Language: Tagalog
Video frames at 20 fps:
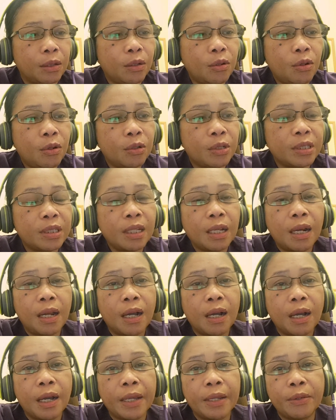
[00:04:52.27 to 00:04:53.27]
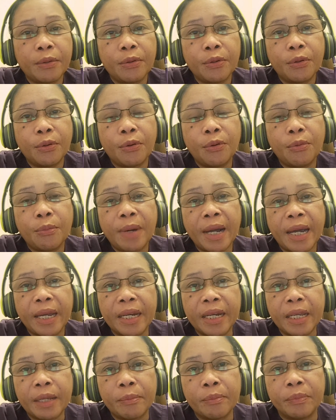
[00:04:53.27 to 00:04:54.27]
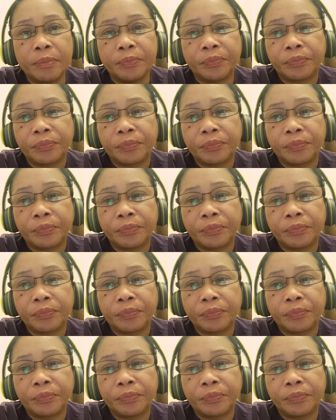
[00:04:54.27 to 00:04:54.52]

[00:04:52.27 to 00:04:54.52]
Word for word: doon sila ngayon umanib.